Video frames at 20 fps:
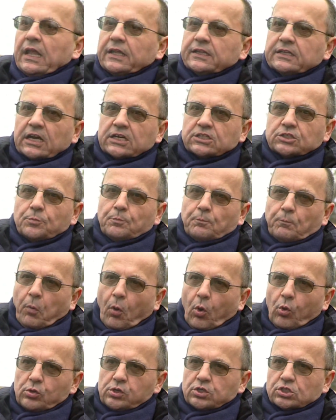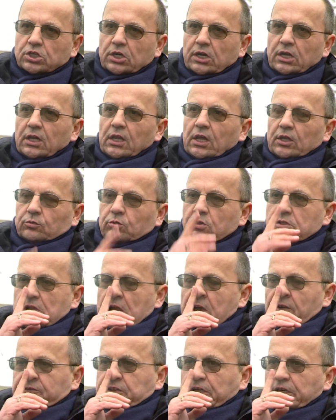Та же Польша, то есть
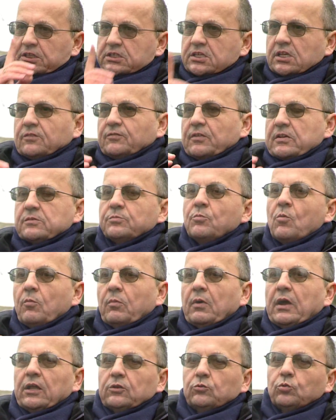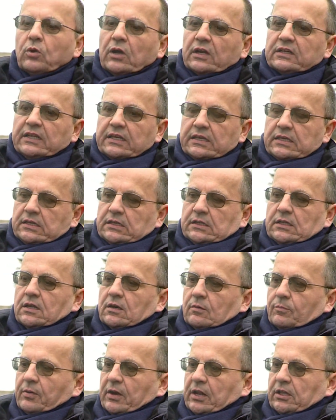в 1938 году, когда
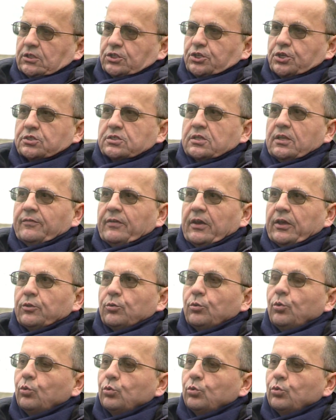Гитлер брал Чехословакию,